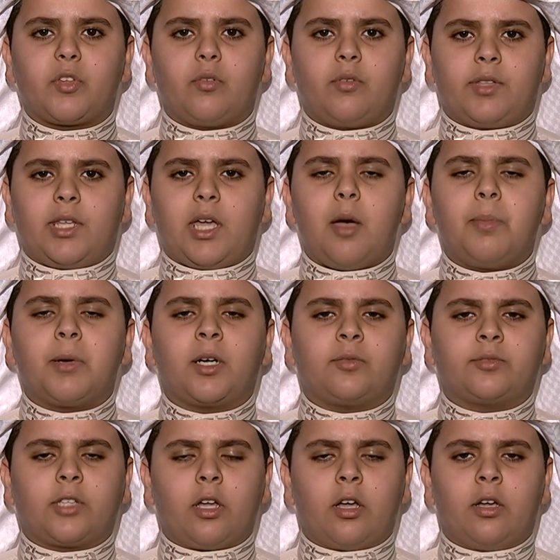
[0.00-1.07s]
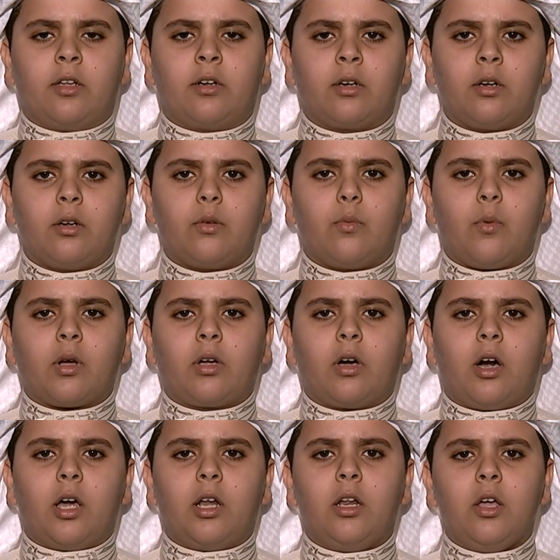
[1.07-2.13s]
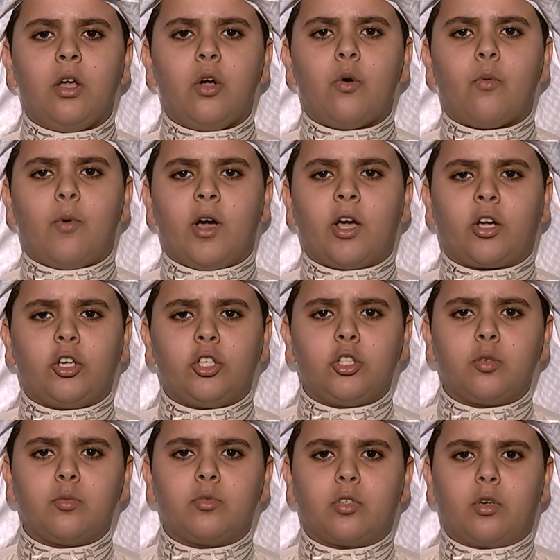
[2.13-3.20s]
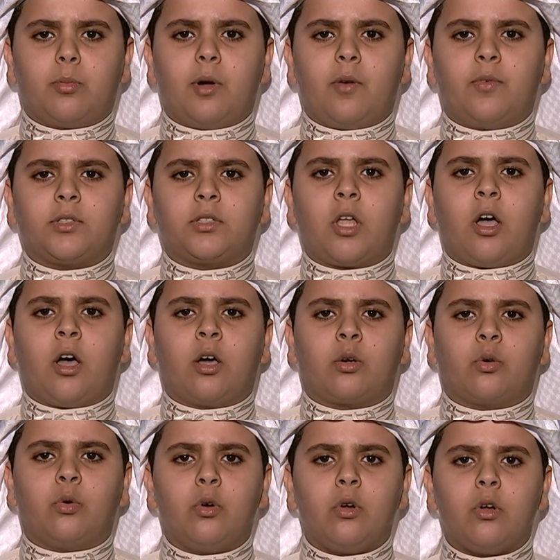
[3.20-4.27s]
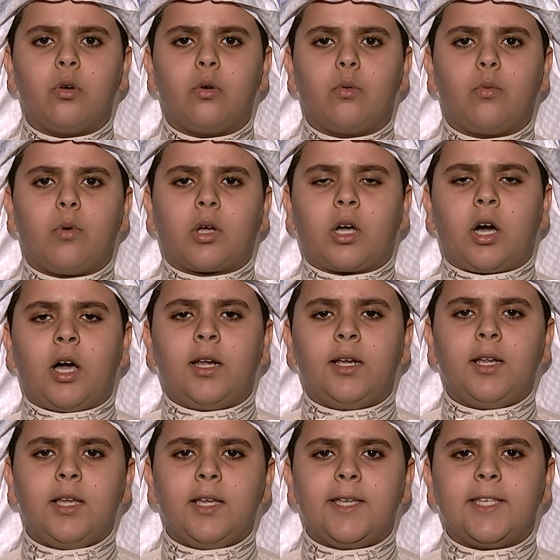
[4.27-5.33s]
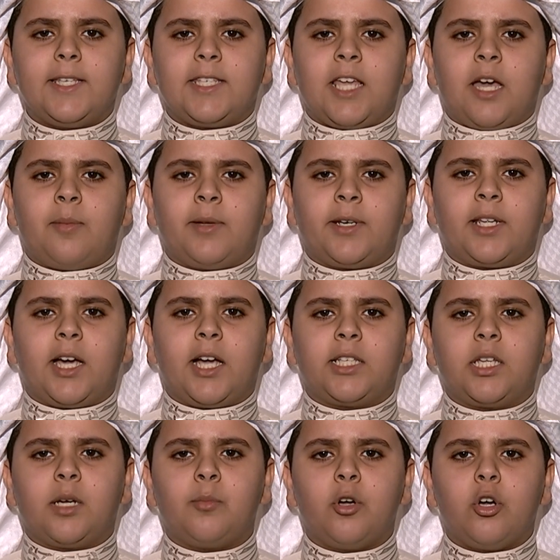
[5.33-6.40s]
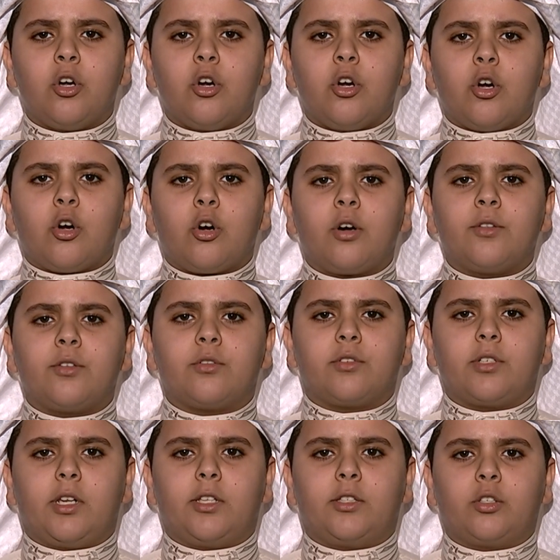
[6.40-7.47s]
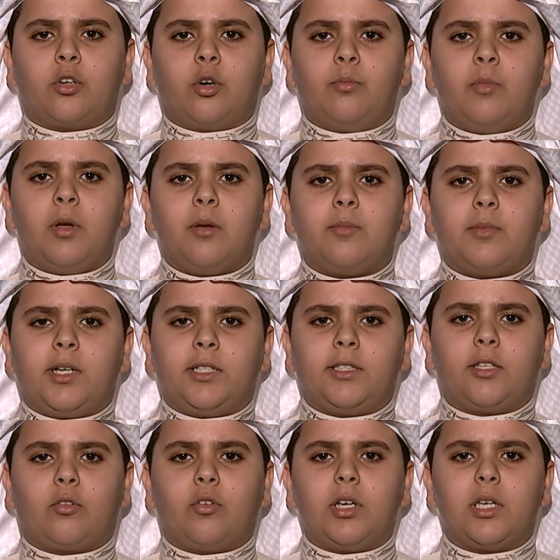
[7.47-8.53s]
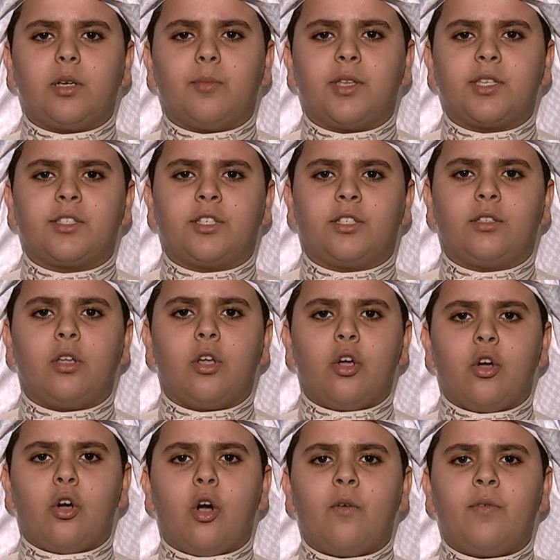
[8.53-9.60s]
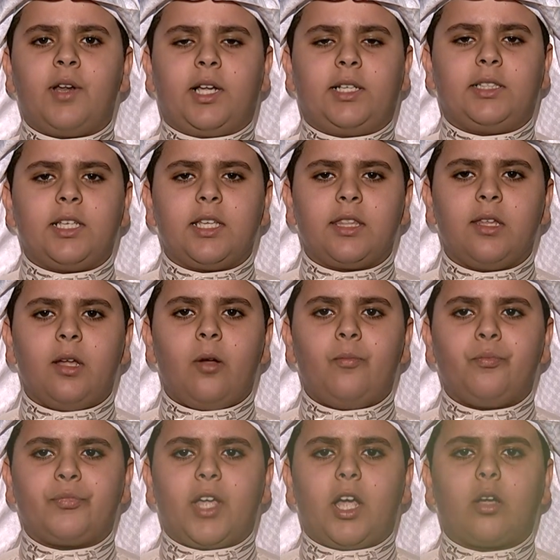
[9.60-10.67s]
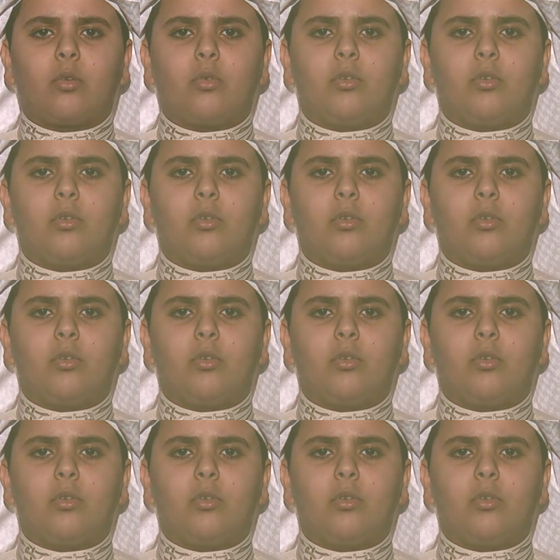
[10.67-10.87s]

وثيابك فطهر وقال وإن كنتم جنبا فطهروا وقال يا بني آدم خذوا زينتكم من عند كل مسجد وفي الحديث حق